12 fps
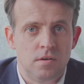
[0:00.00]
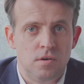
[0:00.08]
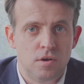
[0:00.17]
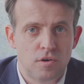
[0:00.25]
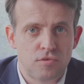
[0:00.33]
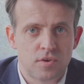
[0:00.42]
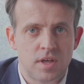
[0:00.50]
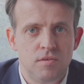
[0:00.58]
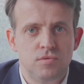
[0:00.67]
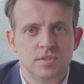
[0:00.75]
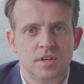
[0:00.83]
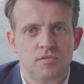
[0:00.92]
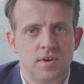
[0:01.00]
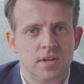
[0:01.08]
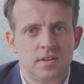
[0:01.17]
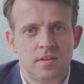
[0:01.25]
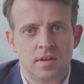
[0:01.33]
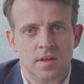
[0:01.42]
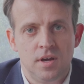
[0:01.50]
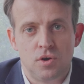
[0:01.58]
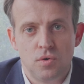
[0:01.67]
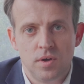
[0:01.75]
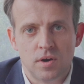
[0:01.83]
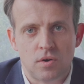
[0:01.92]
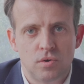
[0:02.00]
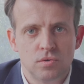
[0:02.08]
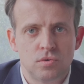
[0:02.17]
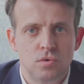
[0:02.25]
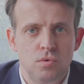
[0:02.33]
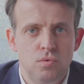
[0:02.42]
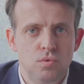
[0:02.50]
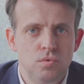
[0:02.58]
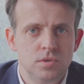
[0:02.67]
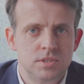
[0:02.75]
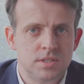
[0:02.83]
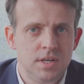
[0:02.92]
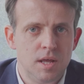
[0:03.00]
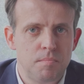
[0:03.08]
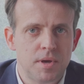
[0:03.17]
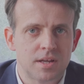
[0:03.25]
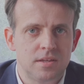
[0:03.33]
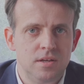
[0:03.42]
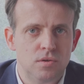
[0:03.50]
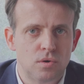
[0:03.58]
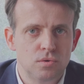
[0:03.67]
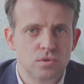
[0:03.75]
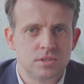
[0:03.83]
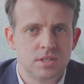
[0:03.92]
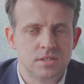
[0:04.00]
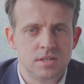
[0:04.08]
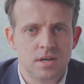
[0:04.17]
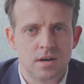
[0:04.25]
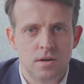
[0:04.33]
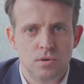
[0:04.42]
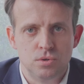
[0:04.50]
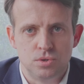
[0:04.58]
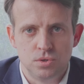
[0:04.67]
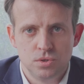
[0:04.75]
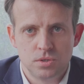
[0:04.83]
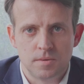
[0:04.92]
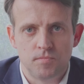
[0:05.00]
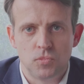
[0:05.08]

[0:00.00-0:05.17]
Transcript: l'offre qui vous est faite est cohérente ou s'il est pertinent de saisir le juge